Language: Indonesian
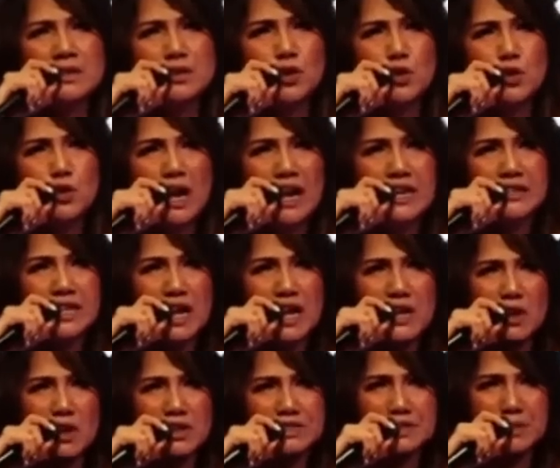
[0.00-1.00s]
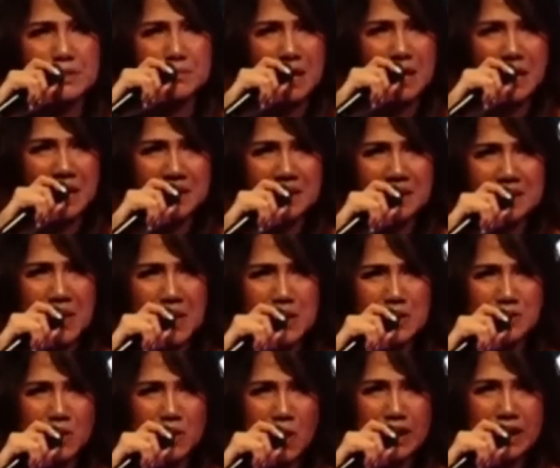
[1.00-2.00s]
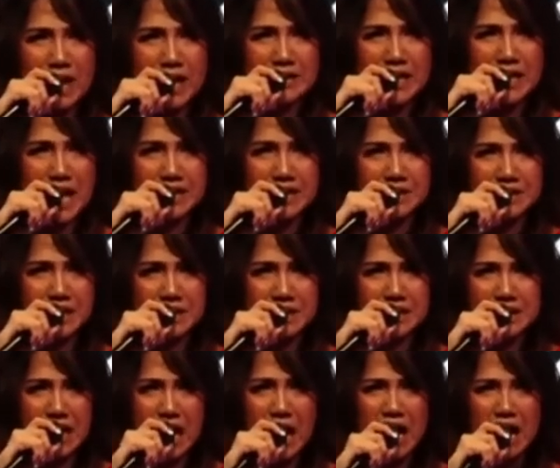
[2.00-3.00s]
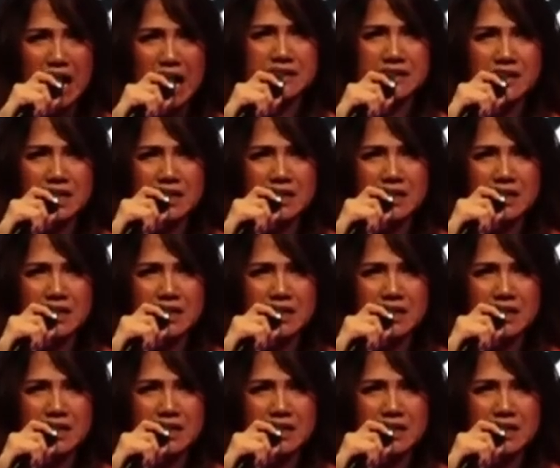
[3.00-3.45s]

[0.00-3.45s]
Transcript: Tuhan yang engkau sembah, yang engkau layani, the God